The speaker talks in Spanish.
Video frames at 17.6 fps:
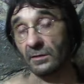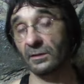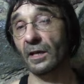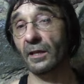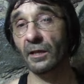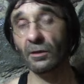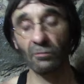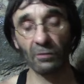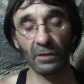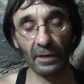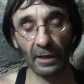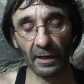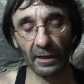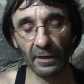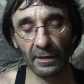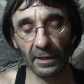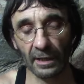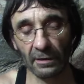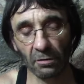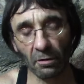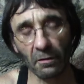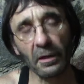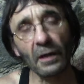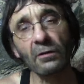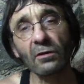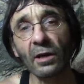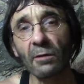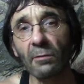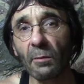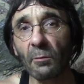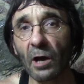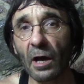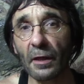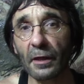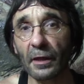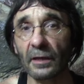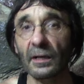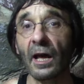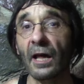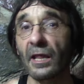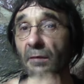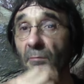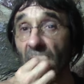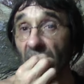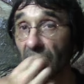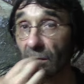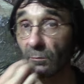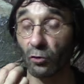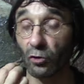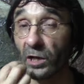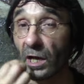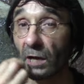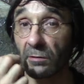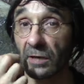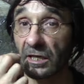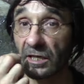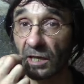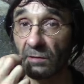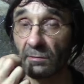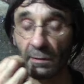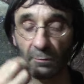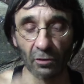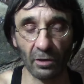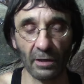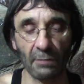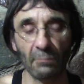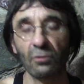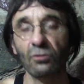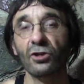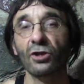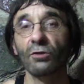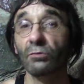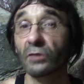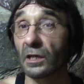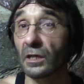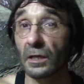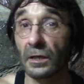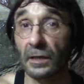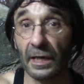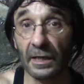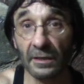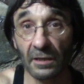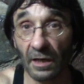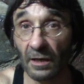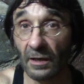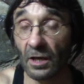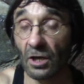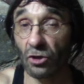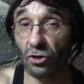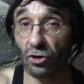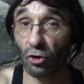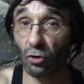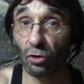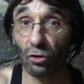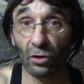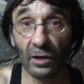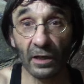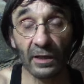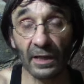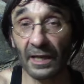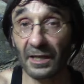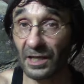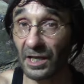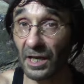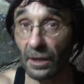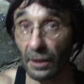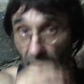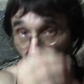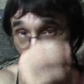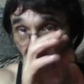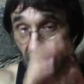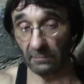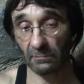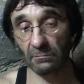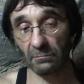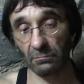ya digo, ingerida. Entonces lo que vamos a hacer, además que muy abrasiva, por ejemplo, si utilizáis solo esta esencia,